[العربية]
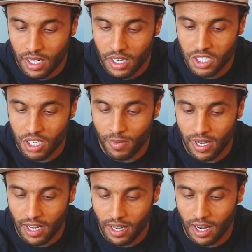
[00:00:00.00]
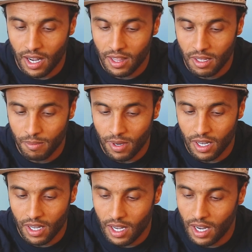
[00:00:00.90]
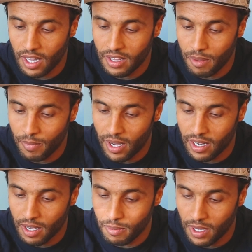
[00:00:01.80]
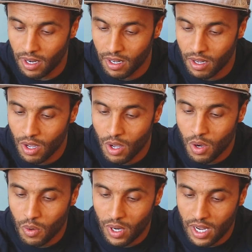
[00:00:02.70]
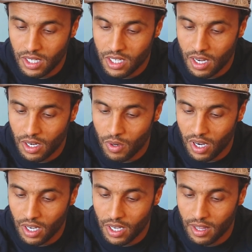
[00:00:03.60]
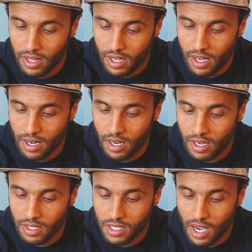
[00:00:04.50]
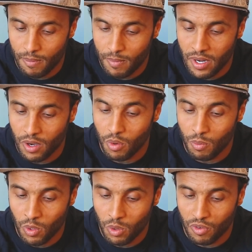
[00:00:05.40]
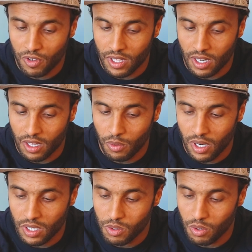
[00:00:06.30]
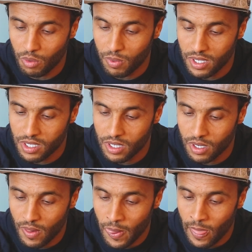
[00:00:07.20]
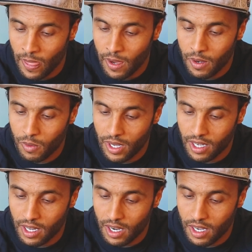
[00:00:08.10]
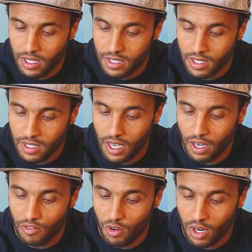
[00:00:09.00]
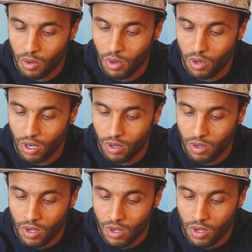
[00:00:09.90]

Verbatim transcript: لجماهيرنا العظيمة على دعمها الكبيرة ولأجلها نؤكد أننا تحملنا ومنذ فترة طويلة صعوبات وإكراهات يعرفها كل